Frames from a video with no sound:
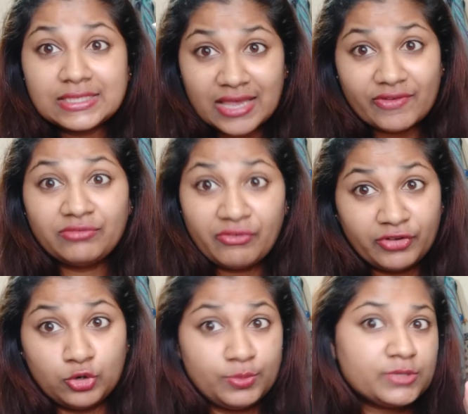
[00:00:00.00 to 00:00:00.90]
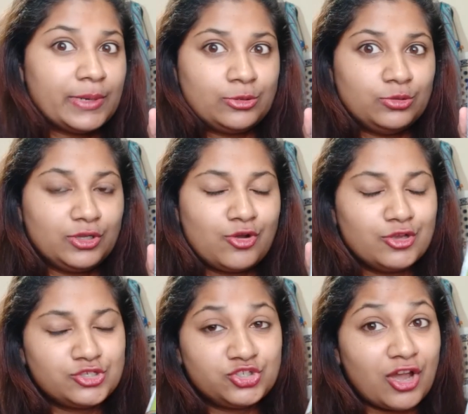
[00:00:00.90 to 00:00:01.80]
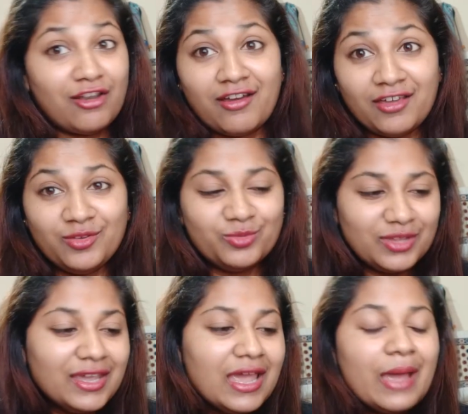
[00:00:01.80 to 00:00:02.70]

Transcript: సెవెన్ ఫిఫ్టీ రూపీస్ పడుతుంది కాస్ట్ చాలా హై ఉంది